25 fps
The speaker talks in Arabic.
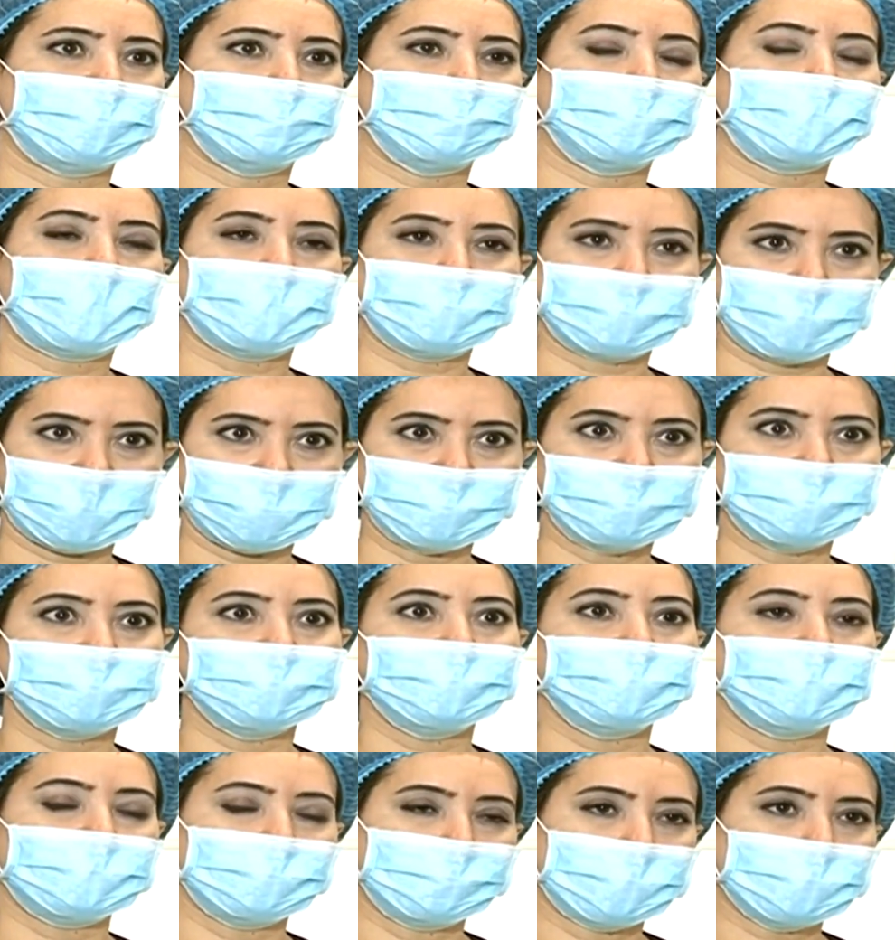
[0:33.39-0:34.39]
البنى
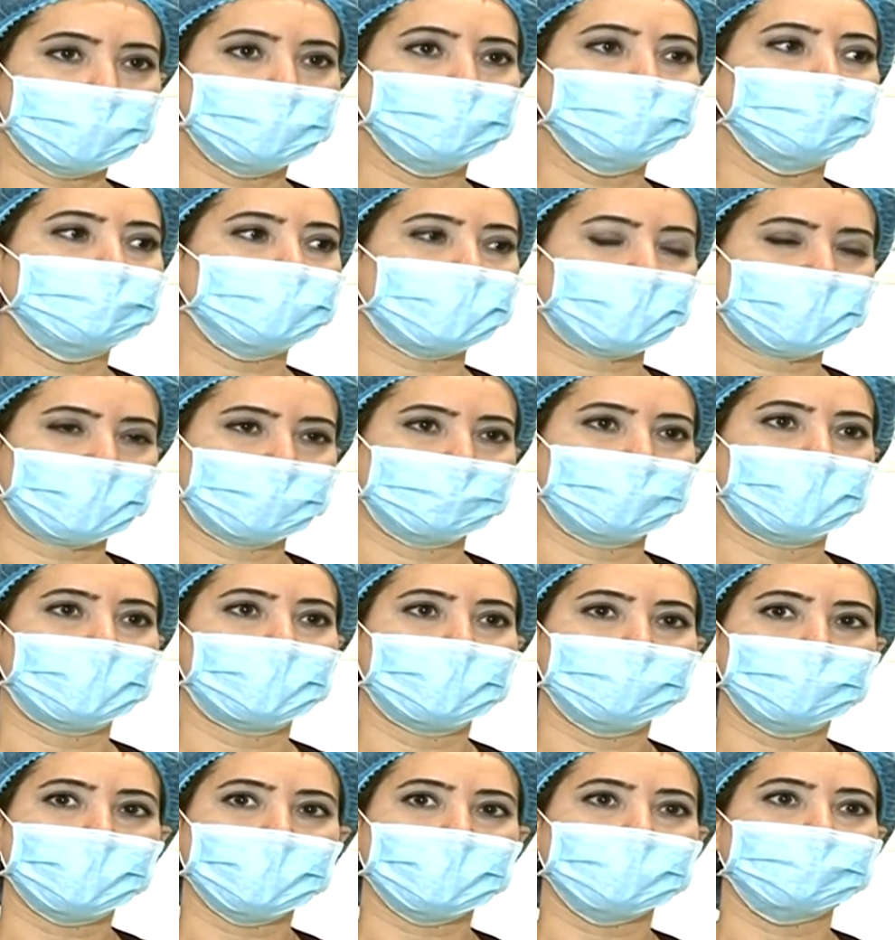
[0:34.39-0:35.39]
التحتيه اللي مطلوبه
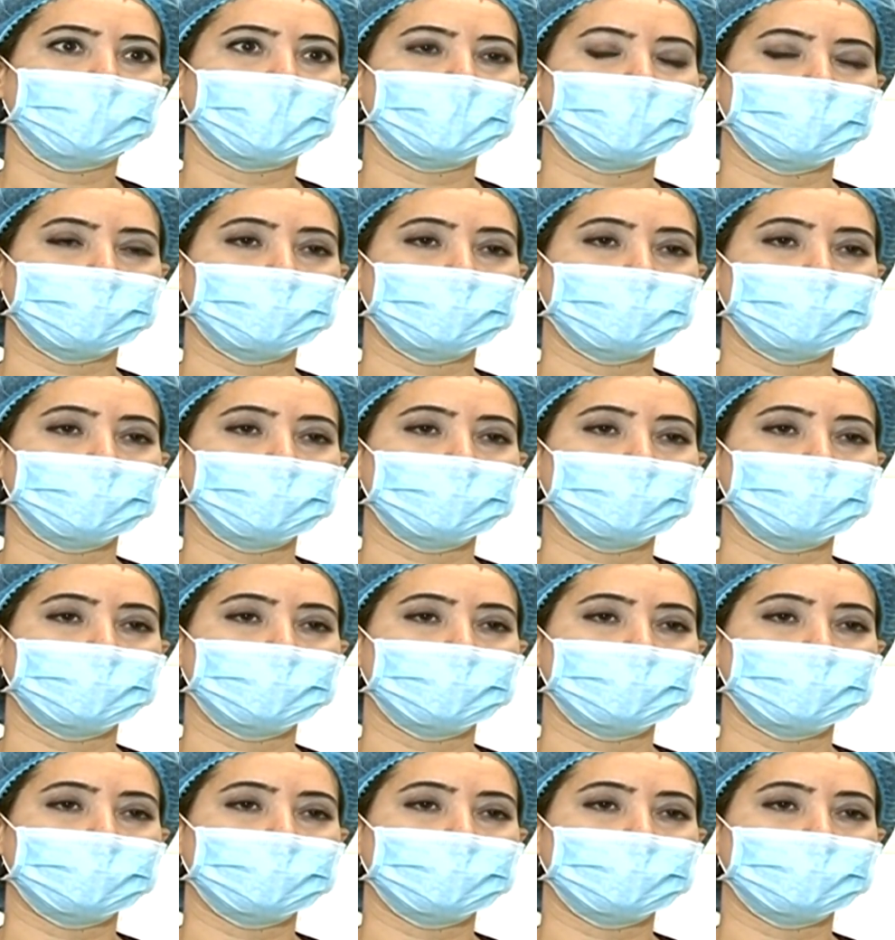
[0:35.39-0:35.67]
كرمال المختبر